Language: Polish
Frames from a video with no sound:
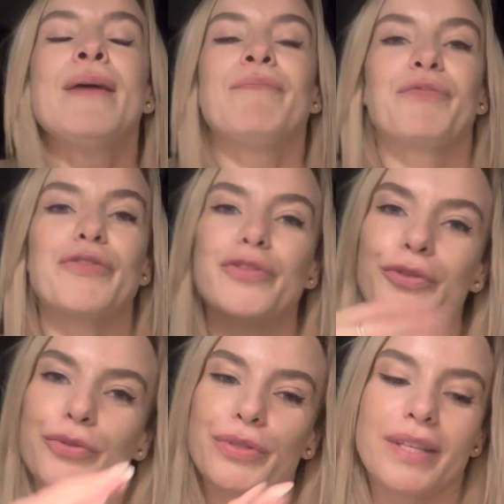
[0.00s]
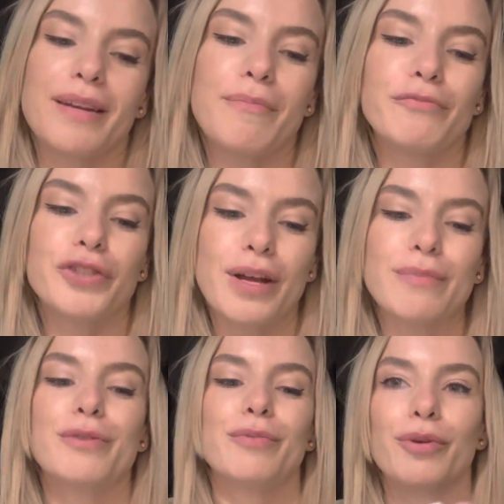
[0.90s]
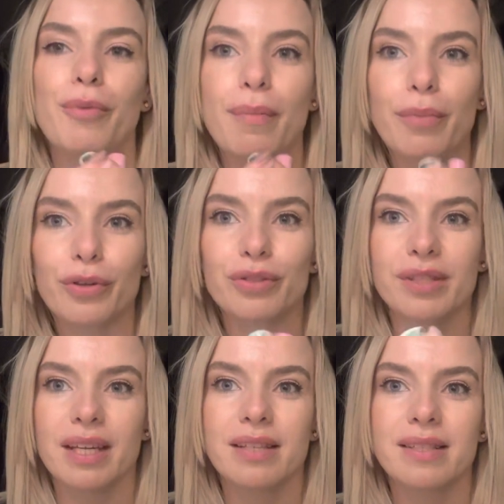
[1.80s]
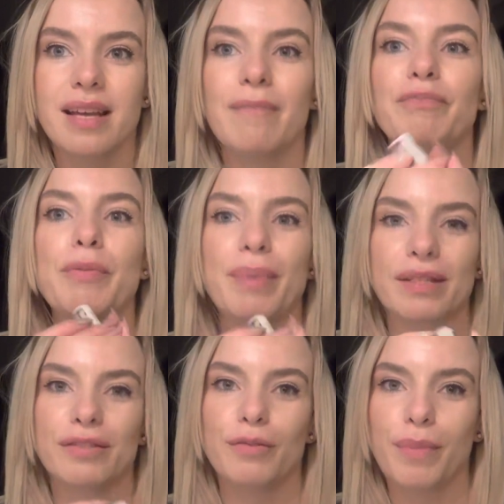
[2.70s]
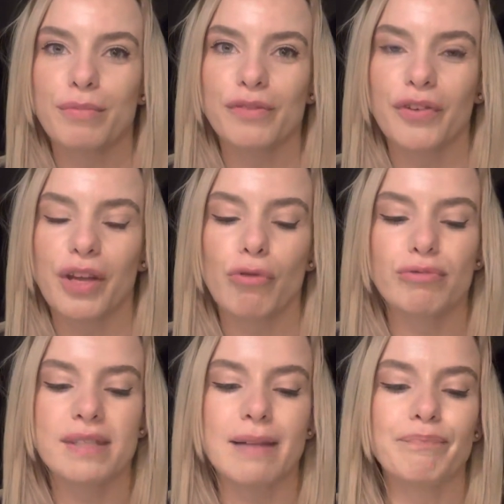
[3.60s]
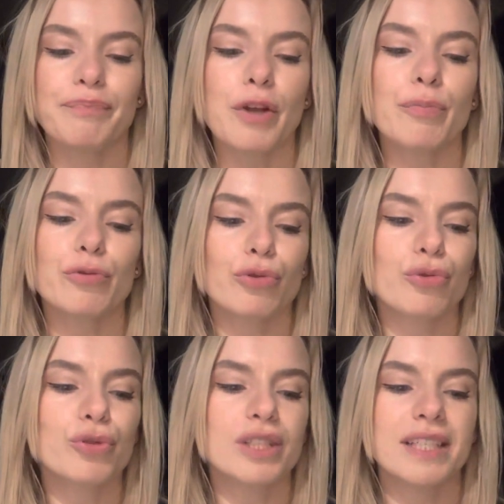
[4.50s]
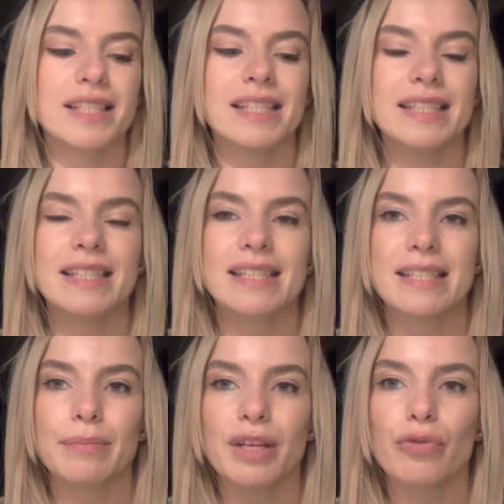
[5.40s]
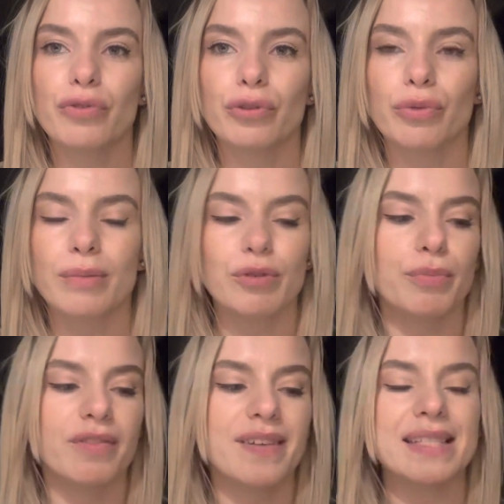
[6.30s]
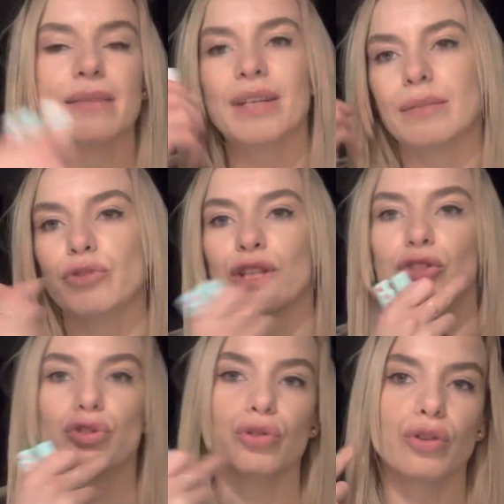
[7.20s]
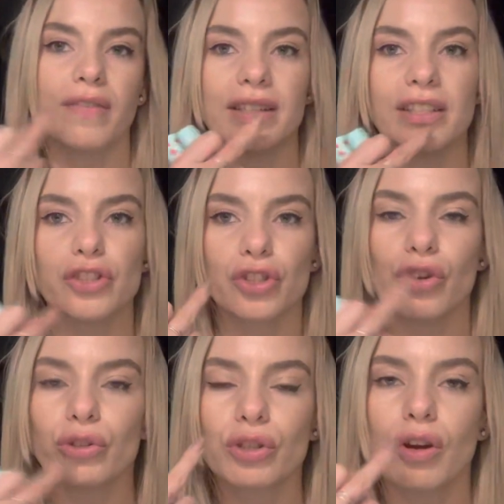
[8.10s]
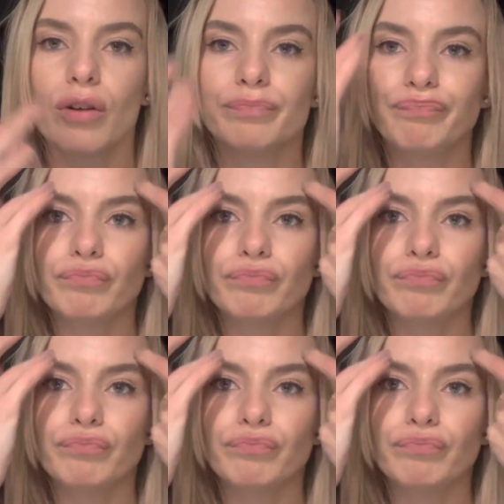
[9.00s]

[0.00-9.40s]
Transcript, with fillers: W związku z tym wzięłam sobie to głęboko do serca i bardzo dbam o swoje usta. Oprócz różnych innych zabiegów, które przeprowadzam, jak na przykład szczotkowanie szczotką,